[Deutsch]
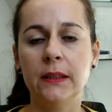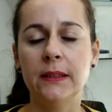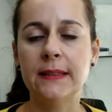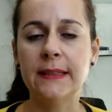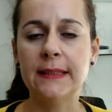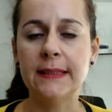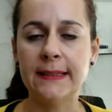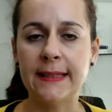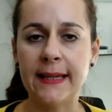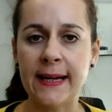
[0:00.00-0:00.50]
Das
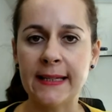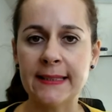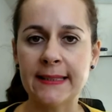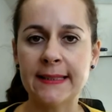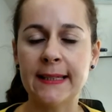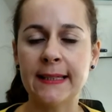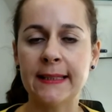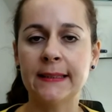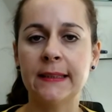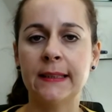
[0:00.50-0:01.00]
ist
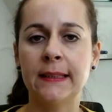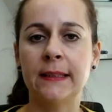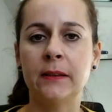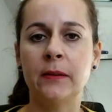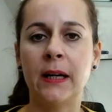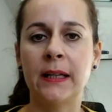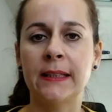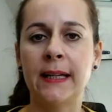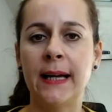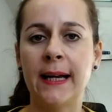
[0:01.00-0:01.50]
derzeit äh,
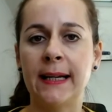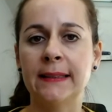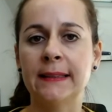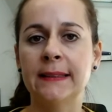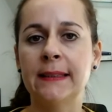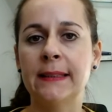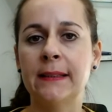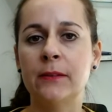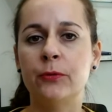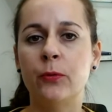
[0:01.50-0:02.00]

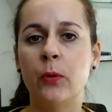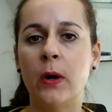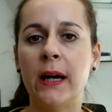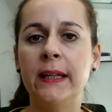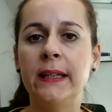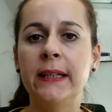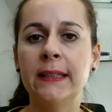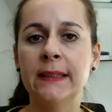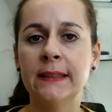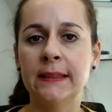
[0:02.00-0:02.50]
anhand der
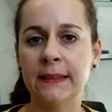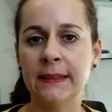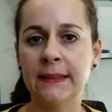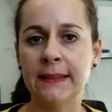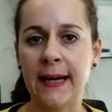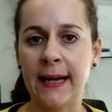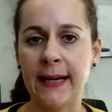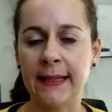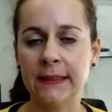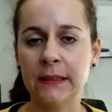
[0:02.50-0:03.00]
vorliegenden
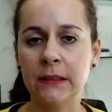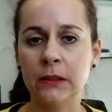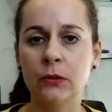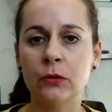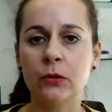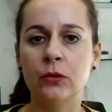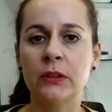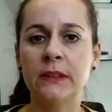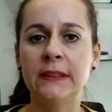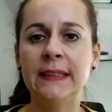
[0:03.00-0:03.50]
Daten
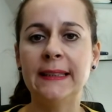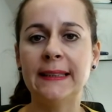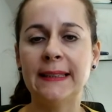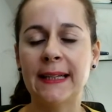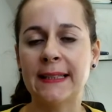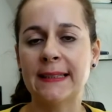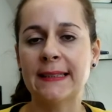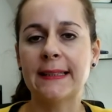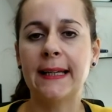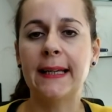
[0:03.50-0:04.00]
noch nicht
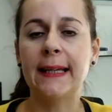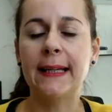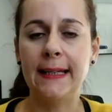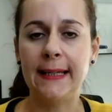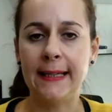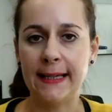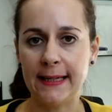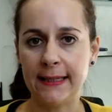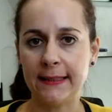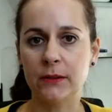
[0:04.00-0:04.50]
ganz
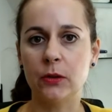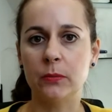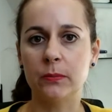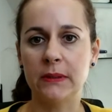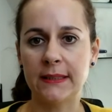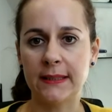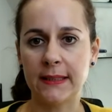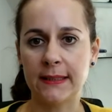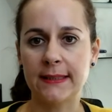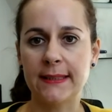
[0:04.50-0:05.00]
geklärt, ob
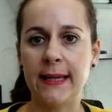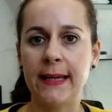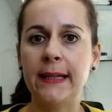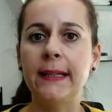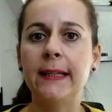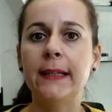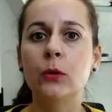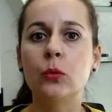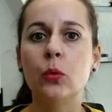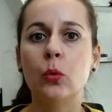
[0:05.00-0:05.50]
es
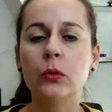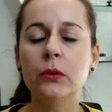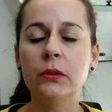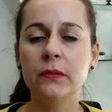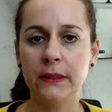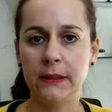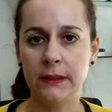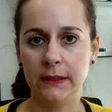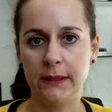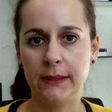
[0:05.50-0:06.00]
tatsächlich
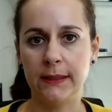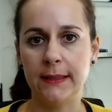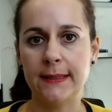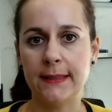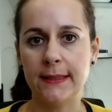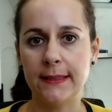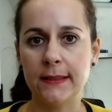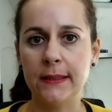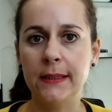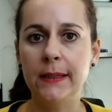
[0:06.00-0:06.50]
notwendig ist,
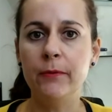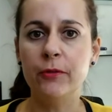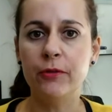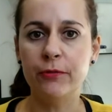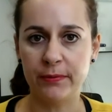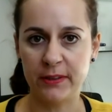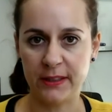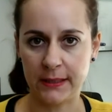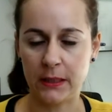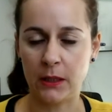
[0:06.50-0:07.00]
diesen
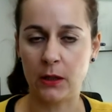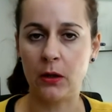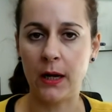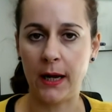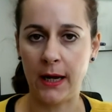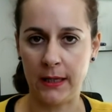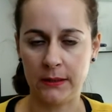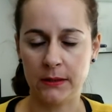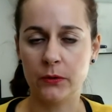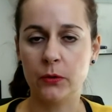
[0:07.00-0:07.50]
Impfplan auch
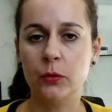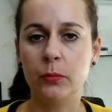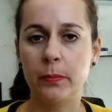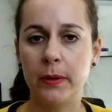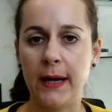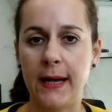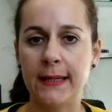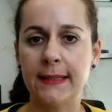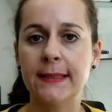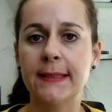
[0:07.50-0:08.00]

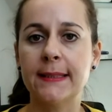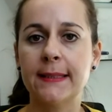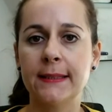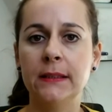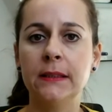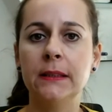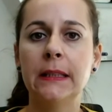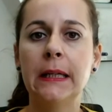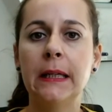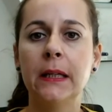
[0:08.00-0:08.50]

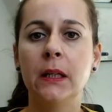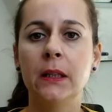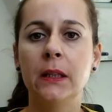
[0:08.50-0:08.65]
anzupassen.